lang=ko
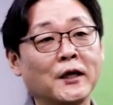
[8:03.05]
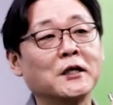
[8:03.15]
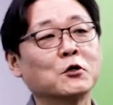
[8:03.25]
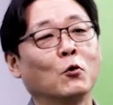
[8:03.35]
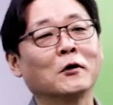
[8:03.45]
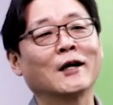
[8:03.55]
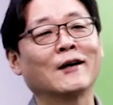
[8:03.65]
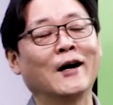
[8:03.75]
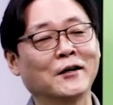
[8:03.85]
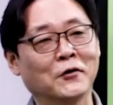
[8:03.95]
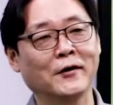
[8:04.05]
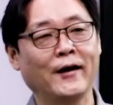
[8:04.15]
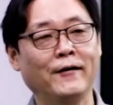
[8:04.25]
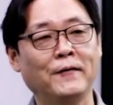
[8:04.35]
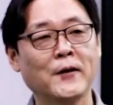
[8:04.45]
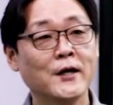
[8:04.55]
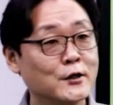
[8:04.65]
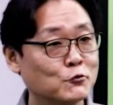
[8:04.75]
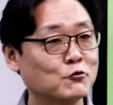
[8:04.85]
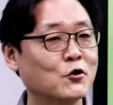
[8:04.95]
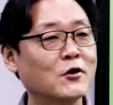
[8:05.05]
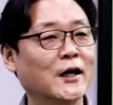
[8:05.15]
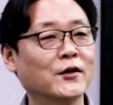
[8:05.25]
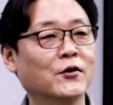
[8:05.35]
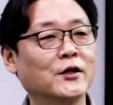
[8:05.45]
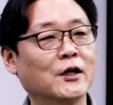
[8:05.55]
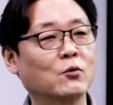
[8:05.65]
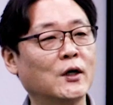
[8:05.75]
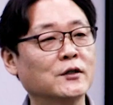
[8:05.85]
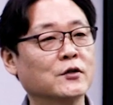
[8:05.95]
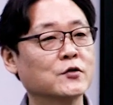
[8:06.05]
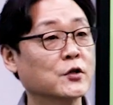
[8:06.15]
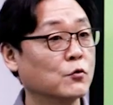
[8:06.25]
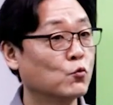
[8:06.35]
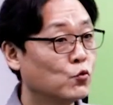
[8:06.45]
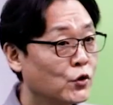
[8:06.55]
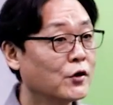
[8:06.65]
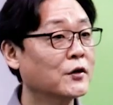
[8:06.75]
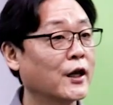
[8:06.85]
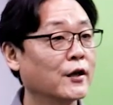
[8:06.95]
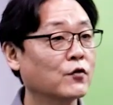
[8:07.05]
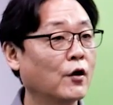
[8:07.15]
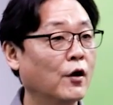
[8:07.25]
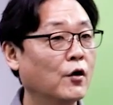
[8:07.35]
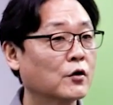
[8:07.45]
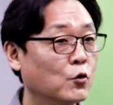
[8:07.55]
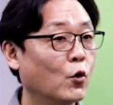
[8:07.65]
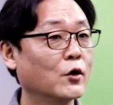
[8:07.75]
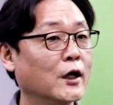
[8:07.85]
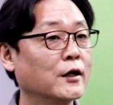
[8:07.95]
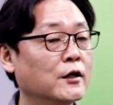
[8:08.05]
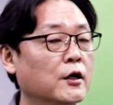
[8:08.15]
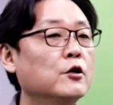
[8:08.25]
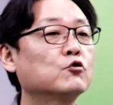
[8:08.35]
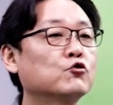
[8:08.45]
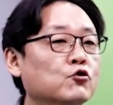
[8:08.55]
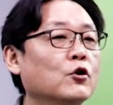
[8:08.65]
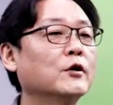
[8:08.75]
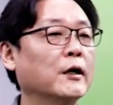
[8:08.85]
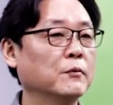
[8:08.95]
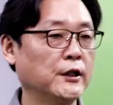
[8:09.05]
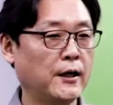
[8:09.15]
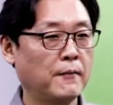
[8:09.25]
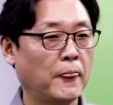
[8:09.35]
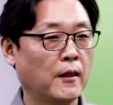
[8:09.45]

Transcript: 이게 이제 원한 가결이에요. 수정 가결이라고 하는 것은 위원회에서 그 원안을 수정을 합니다.